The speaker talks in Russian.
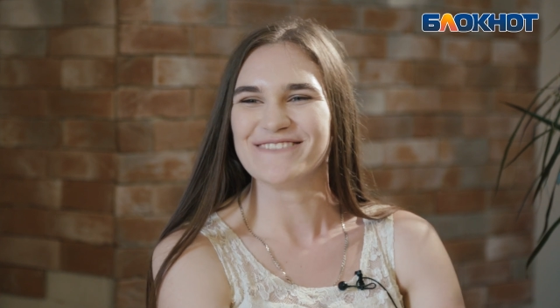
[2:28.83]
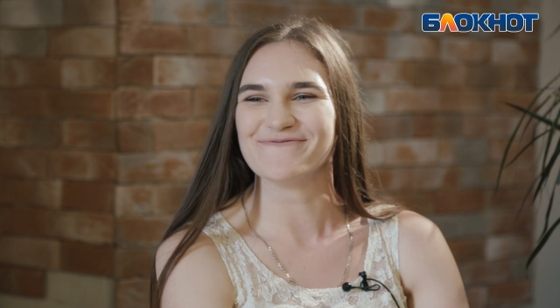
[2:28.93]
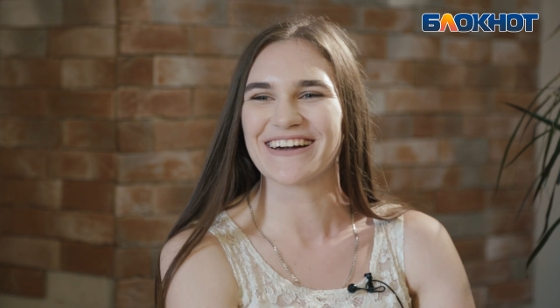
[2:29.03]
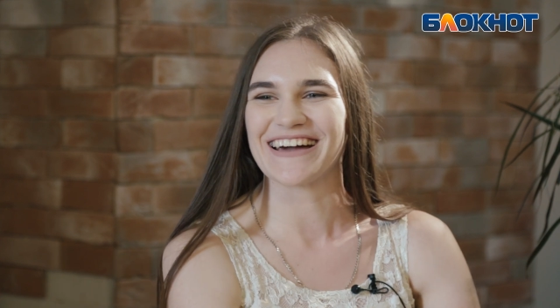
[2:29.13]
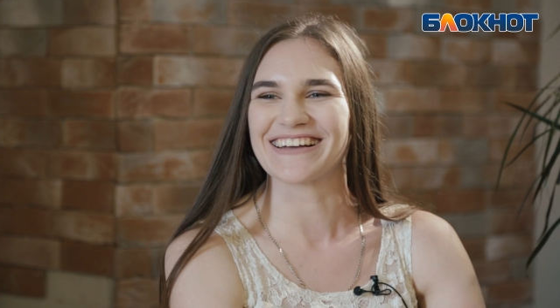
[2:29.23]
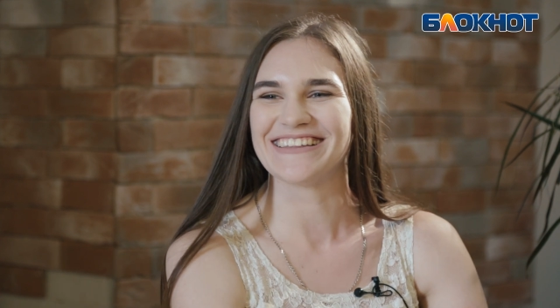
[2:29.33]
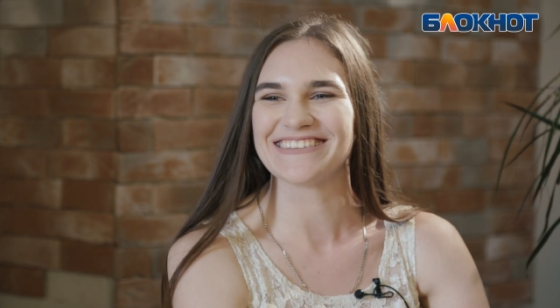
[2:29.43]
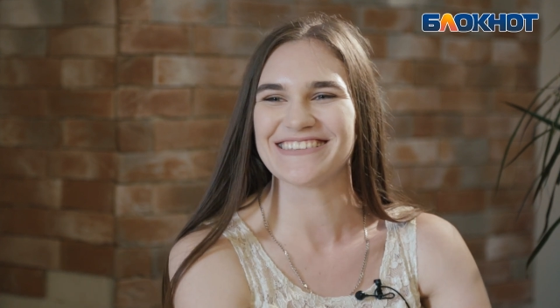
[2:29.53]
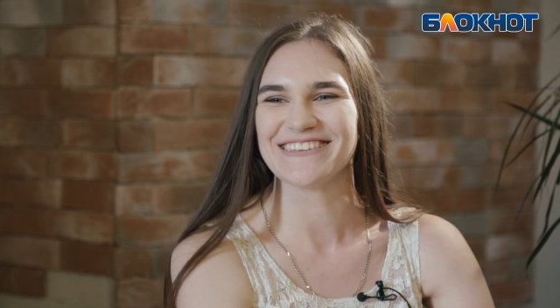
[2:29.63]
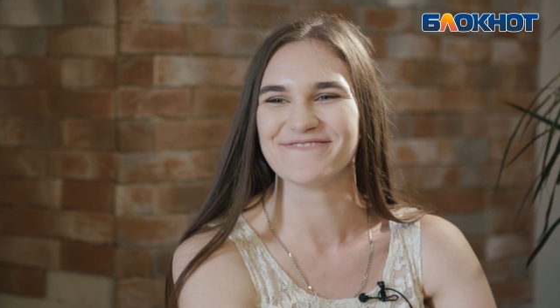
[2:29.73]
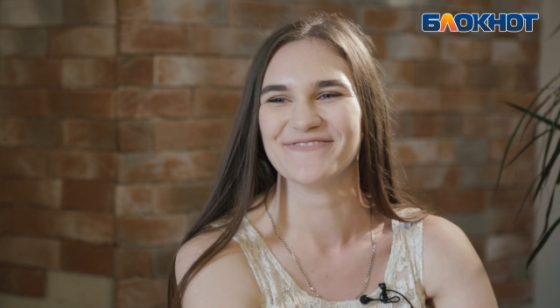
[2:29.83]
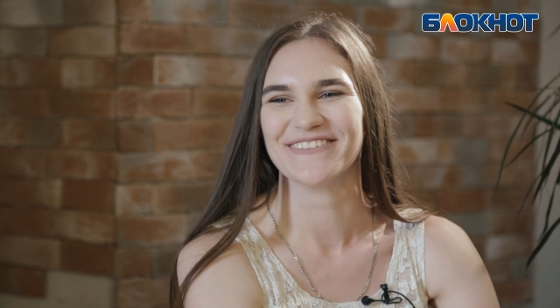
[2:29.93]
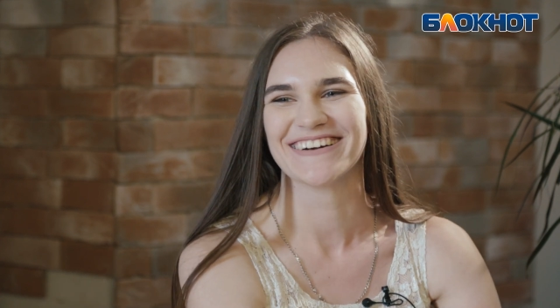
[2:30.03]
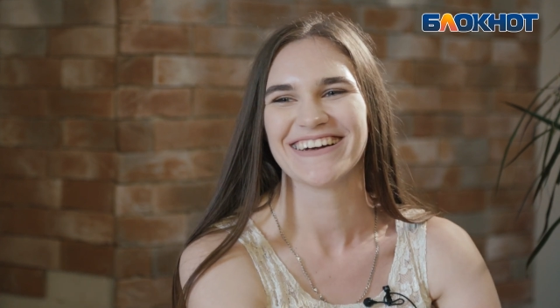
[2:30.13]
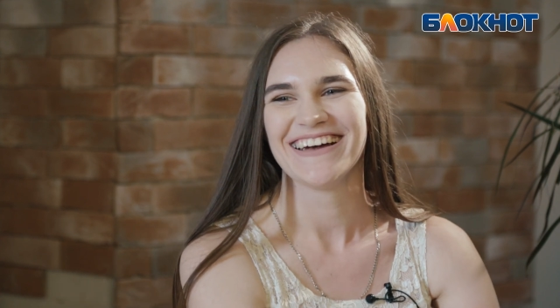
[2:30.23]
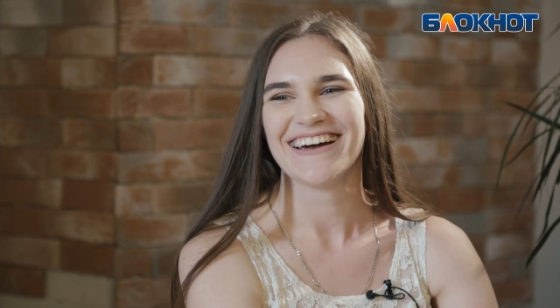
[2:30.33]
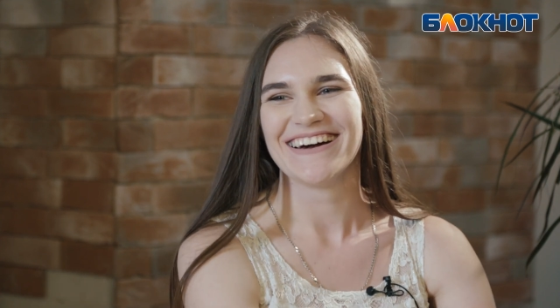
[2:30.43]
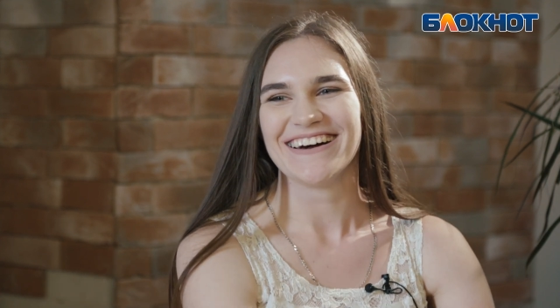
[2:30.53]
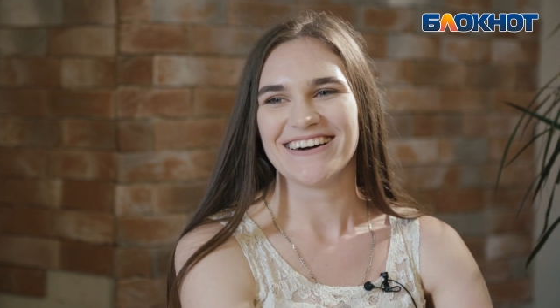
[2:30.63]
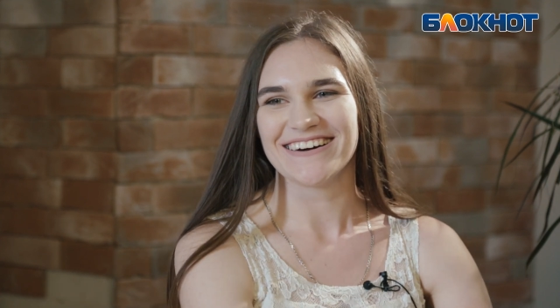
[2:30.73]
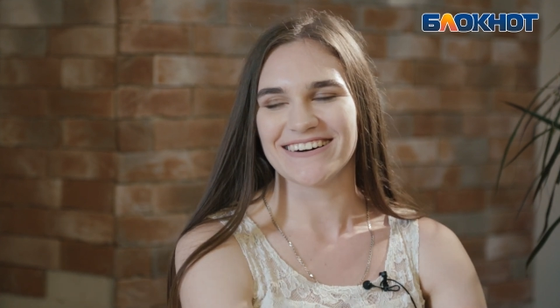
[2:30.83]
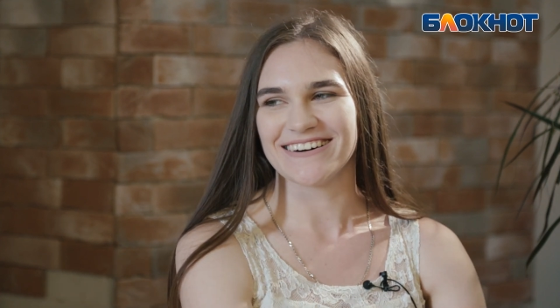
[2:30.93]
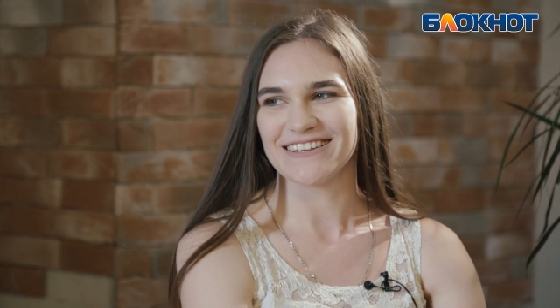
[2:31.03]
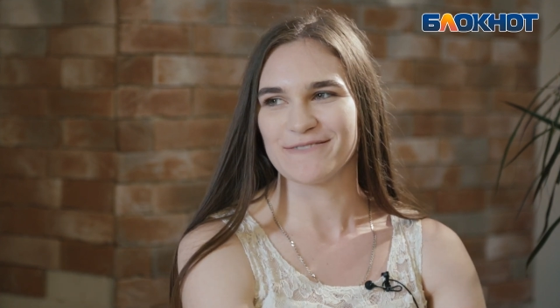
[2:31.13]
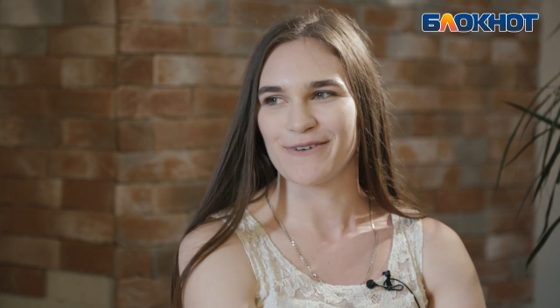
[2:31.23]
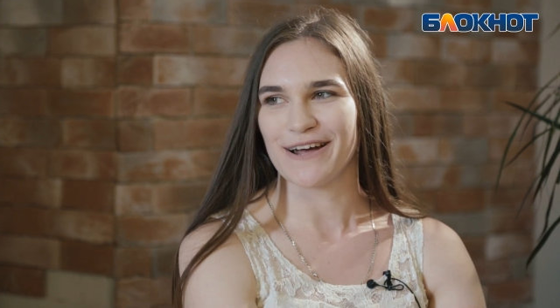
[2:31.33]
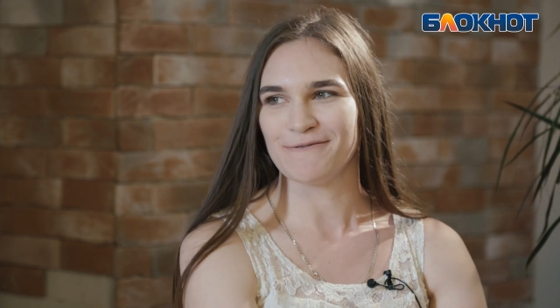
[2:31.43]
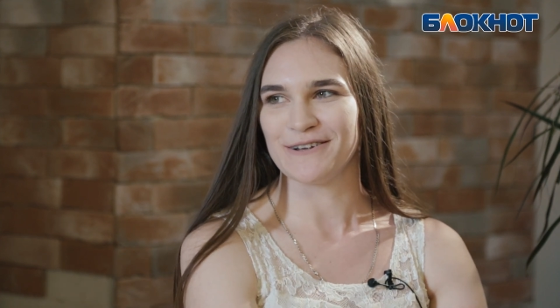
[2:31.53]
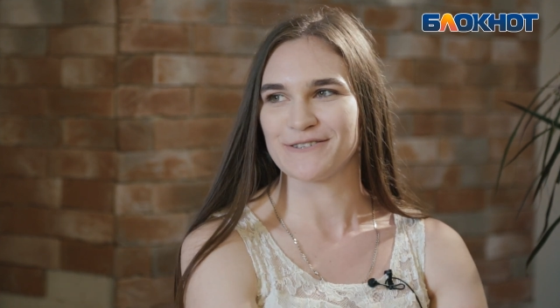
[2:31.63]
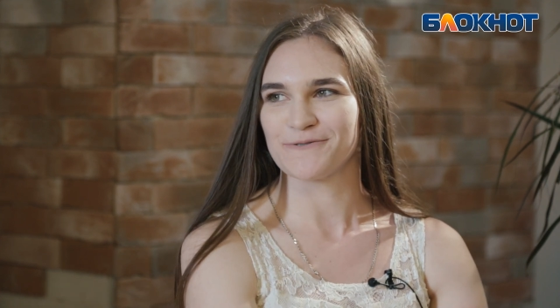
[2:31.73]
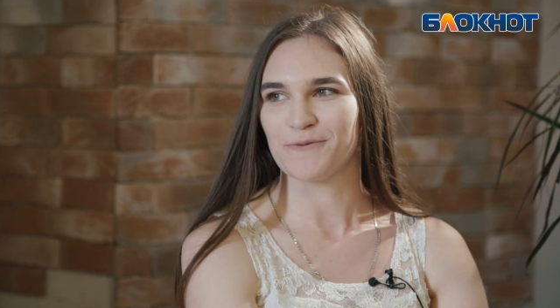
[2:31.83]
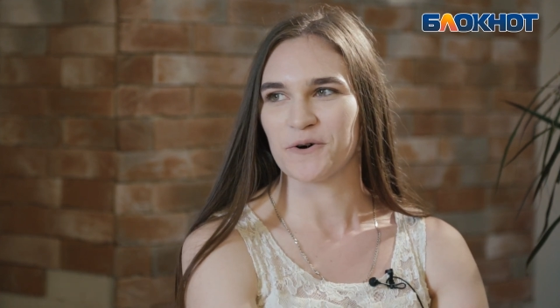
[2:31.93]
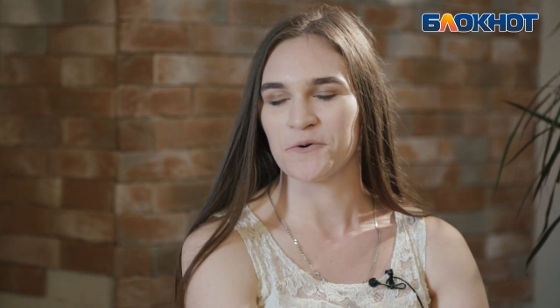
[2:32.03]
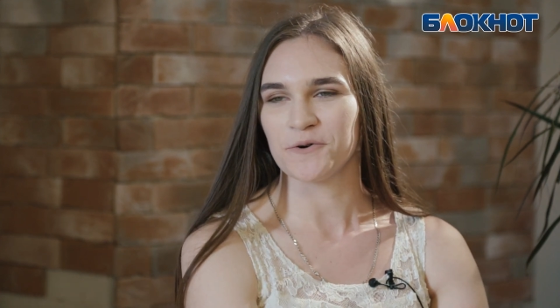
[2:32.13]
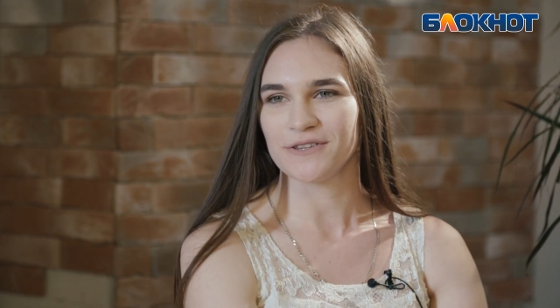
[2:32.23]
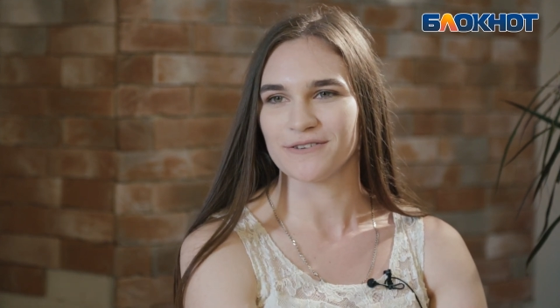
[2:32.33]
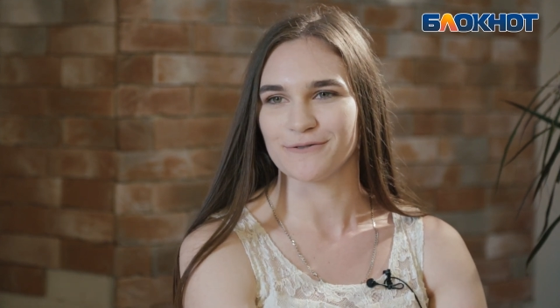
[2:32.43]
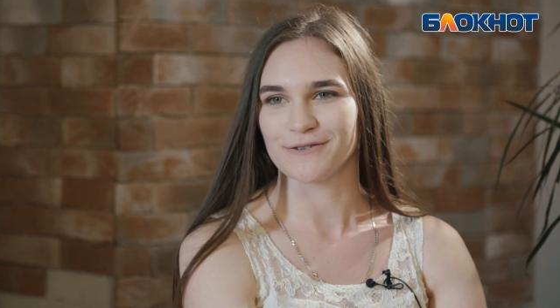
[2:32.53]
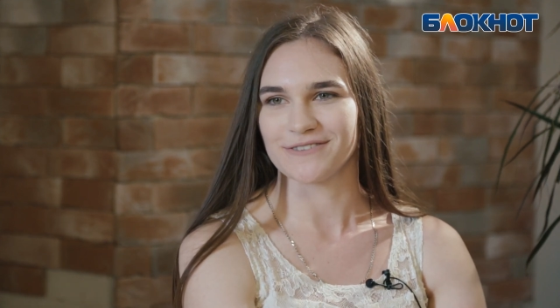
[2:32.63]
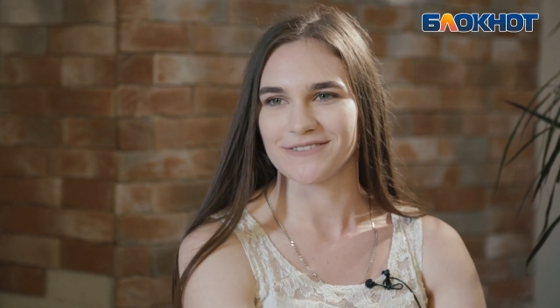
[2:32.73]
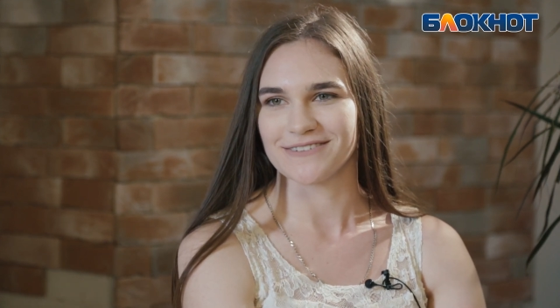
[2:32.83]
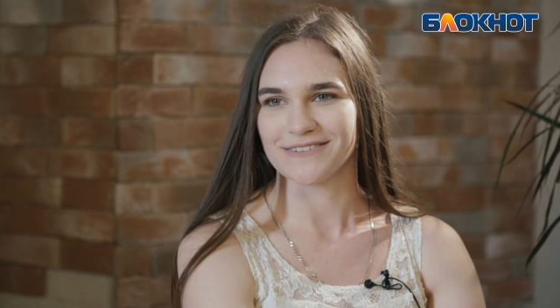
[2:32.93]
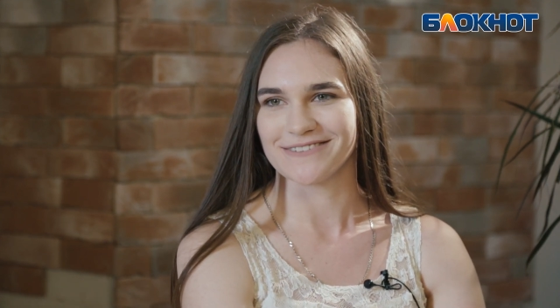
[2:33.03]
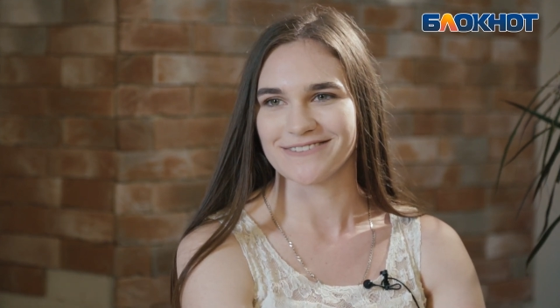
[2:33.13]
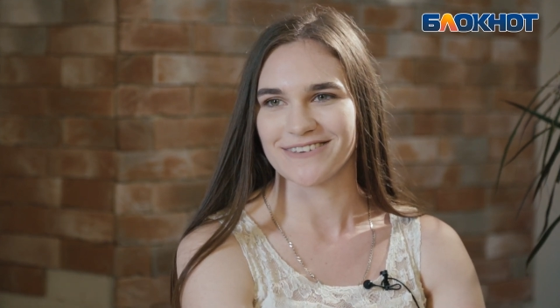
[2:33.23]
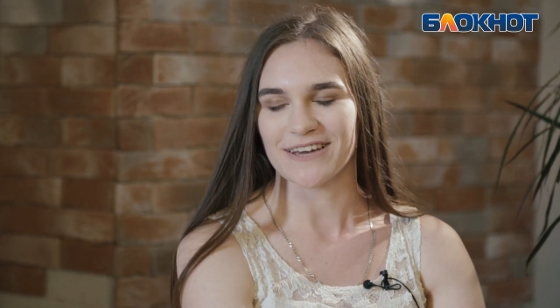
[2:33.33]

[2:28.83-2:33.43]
Мы как-то с ним э, отправились в поход, и вот э,